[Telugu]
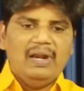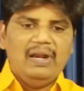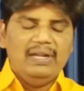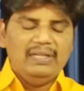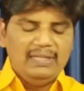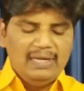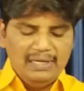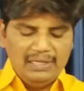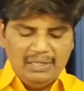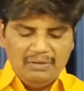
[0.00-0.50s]

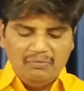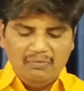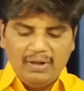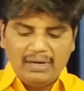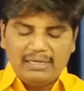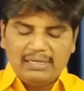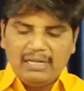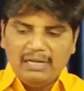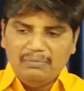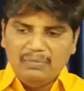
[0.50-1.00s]
లేదంటే
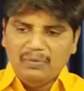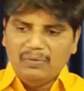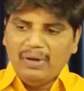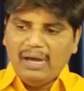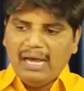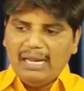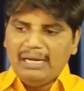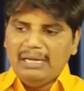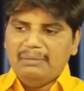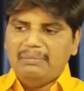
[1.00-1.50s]
వర్గము
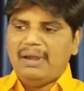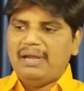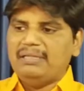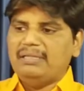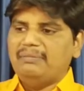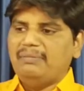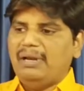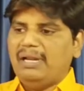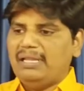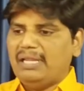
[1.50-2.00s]
అనే
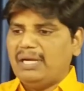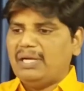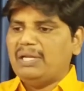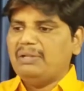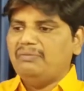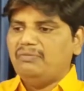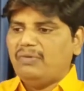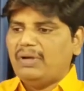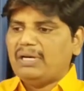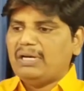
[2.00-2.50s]
భేదం
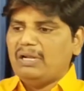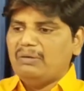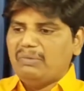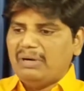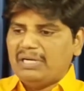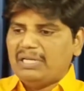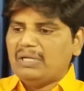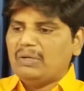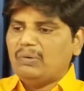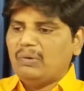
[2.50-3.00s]
లేదంటే వర్గం
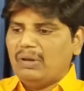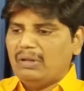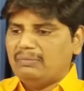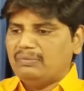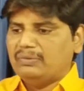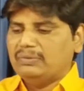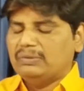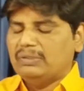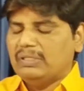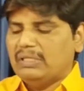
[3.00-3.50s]
అంటే
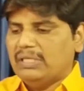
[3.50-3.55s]
కులము